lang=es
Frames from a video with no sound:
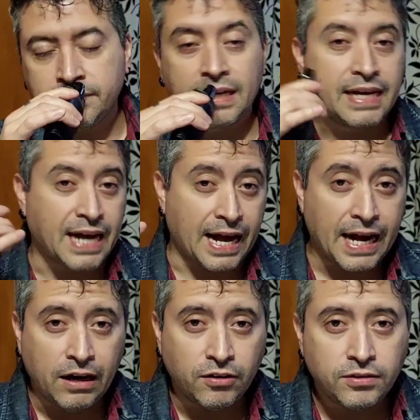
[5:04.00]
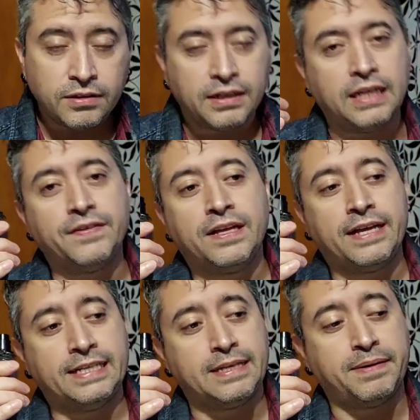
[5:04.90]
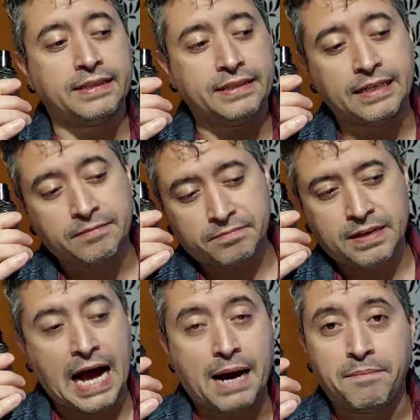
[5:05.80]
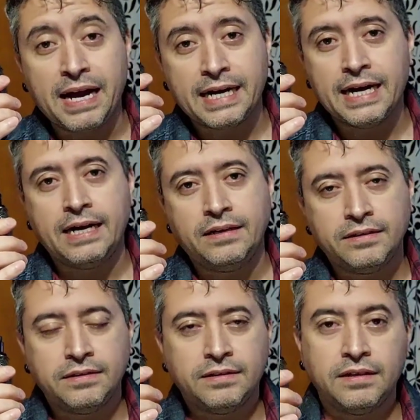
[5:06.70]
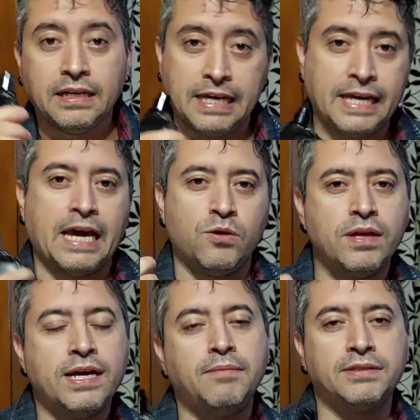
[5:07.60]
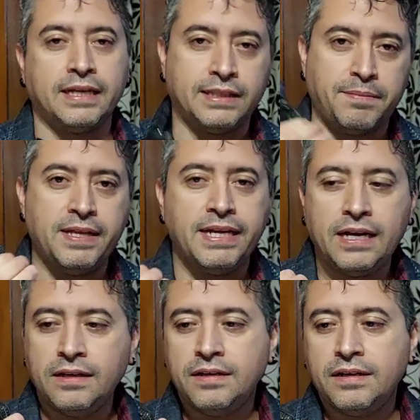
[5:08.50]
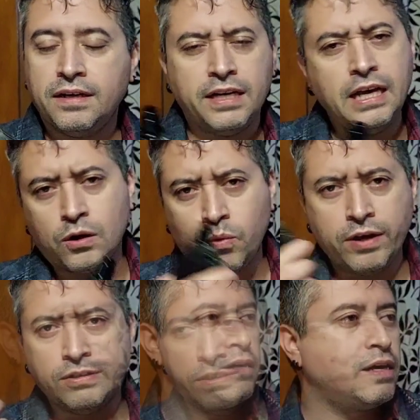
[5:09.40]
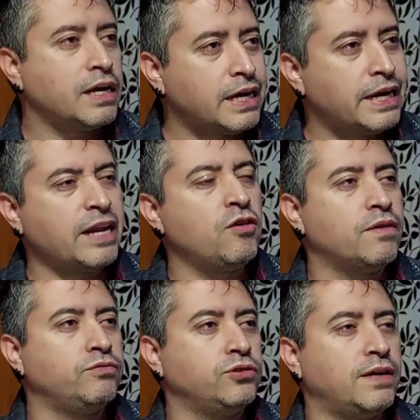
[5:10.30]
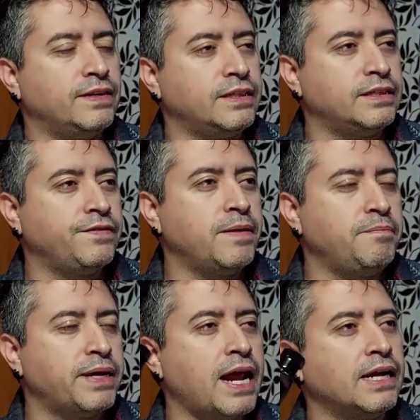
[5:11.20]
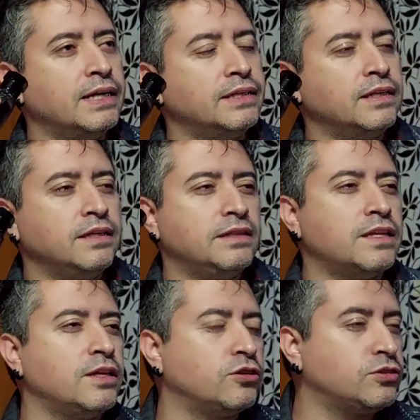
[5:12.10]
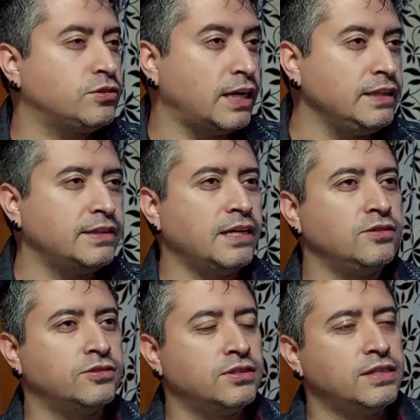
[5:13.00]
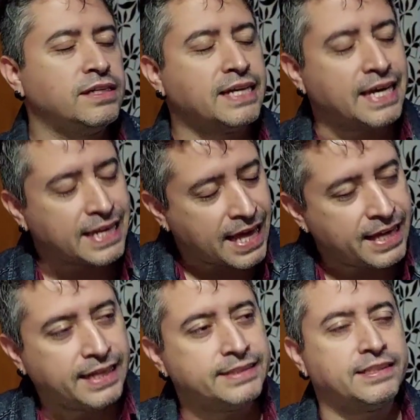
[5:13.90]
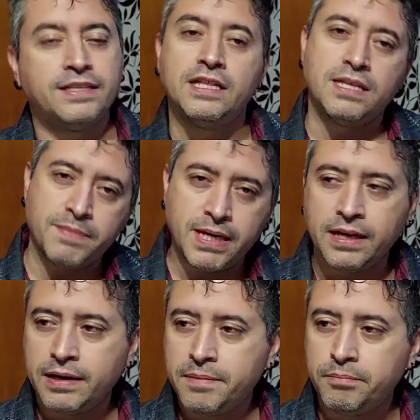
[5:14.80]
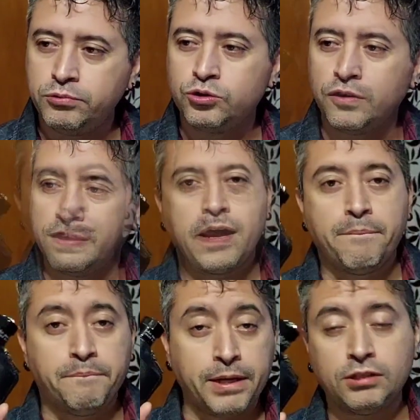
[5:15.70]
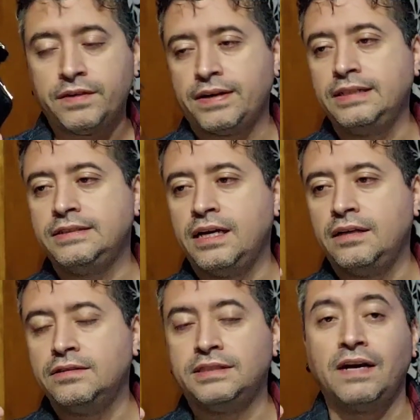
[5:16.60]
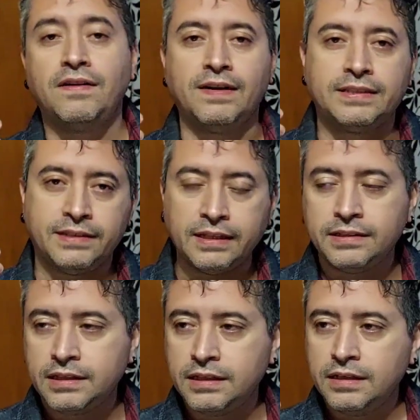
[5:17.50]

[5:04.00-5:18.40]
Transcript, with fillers: cacao, que le viene a dar esa parte amarga y que ayuda, digamos, a esta madera y el cuero en sí. Creo que funciona bastante bien para alguien desde los 30 años en adelante, desde mi punto de vista. Pero esta fragancia se habla bastante